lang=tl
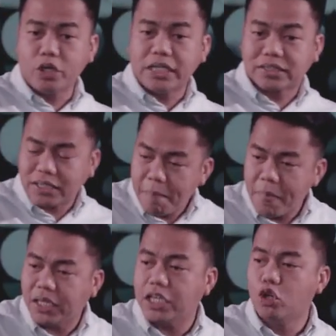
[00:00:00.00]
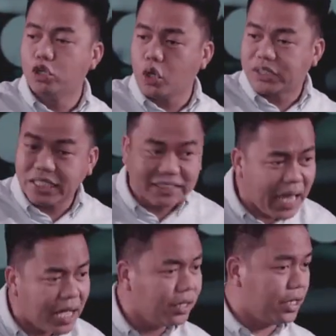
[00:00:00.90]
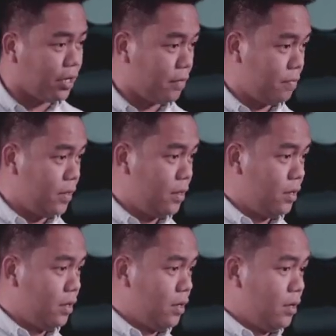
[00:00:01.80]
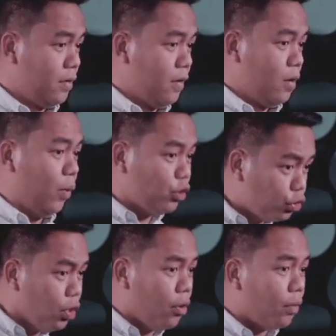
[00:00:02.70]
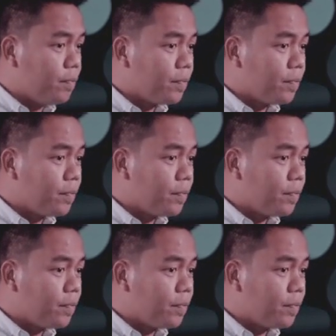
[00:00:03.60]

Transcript: you need somebody who knows exactly what to do.